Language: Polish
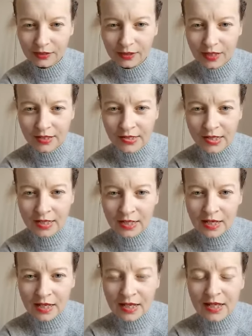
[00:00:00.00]
Teraz
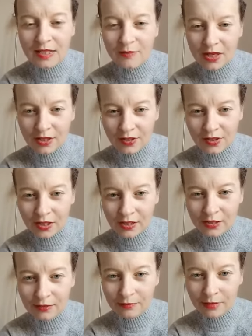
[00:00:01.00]

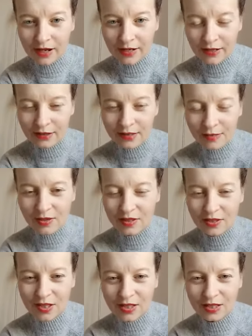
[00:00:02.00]
zmieńcie parę,
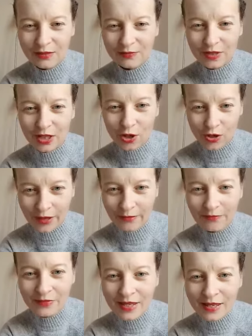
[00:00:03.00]
zmieńcie rolę.